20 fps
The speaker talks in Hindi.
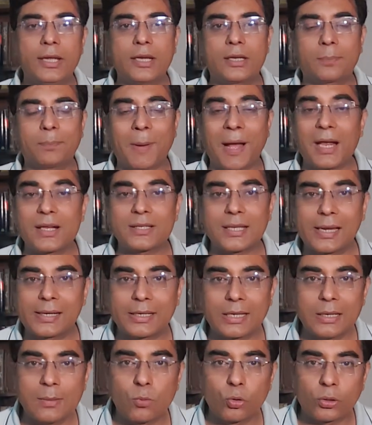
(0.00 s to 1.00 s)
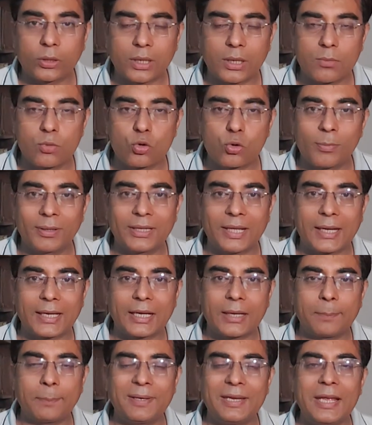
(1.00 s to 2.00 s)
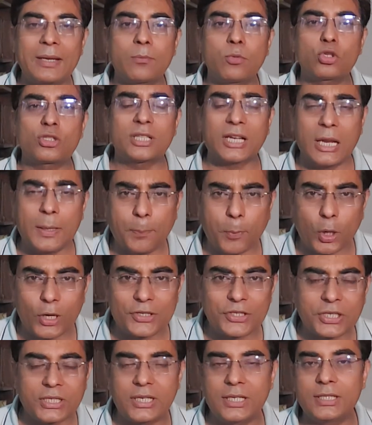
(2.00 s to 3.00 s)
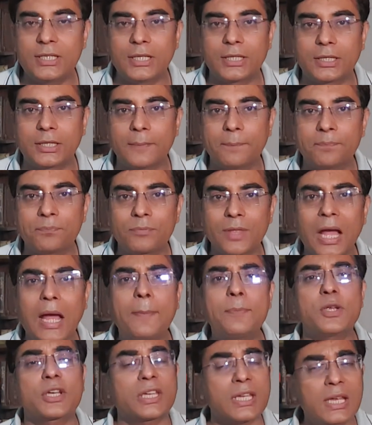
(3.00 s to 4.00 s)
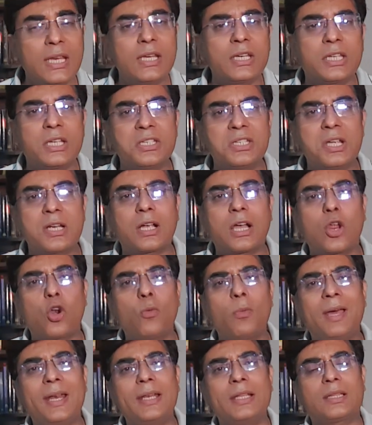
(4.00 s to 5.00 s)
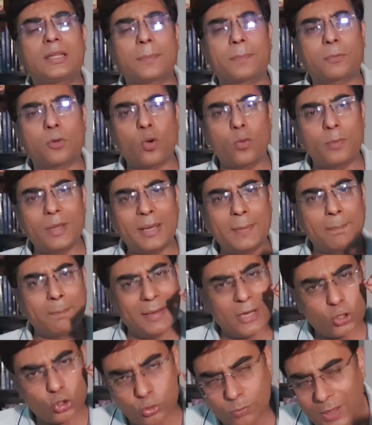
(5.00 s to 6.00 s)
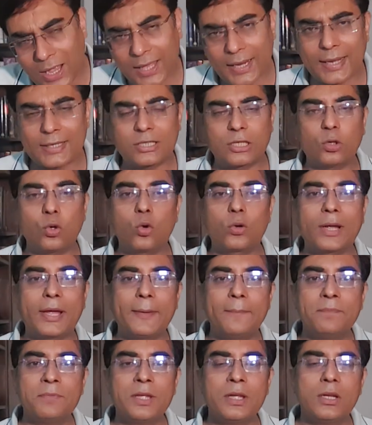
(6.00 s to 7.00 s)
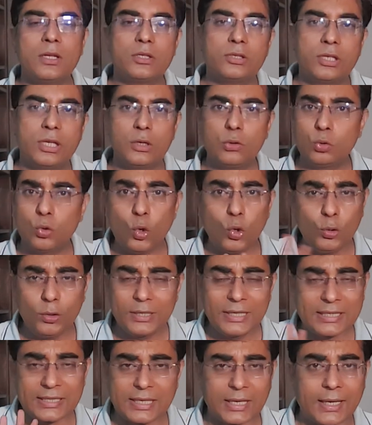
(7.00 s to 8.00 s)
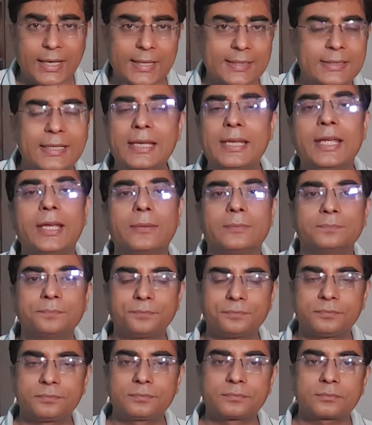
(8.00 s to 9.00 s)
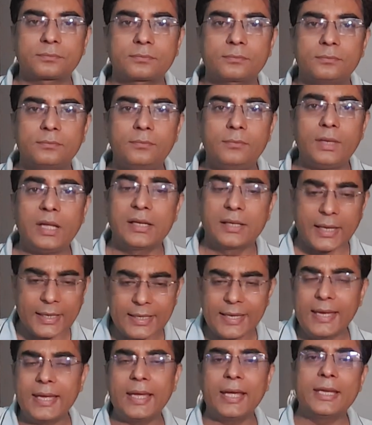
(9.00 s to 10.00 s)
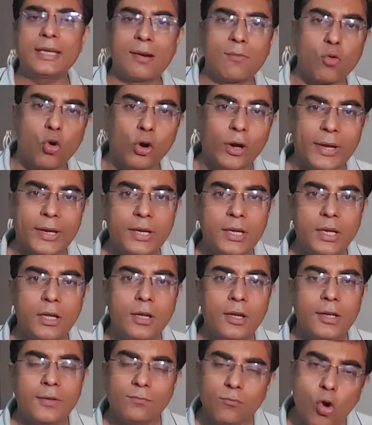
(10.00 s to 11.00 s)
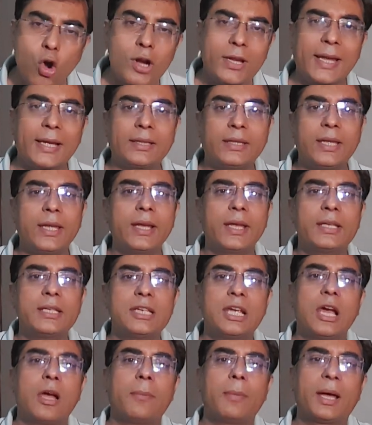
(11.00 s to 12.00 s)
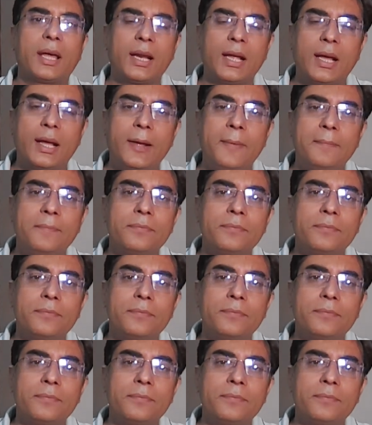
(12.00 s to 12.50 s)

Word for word: एक पाँच साल के लिए मंतखब हुकूमत आकर अपनी एक मुस्तकिल पॉलिसी नहीं देती आप यकीन कीजिए कारोबारी तबकों में बेशुमार ऐसे लोग हैं जिनको इससे गरज नहीं है कि ये हैं या वो हैं वो कहते हैं कि जी हमारा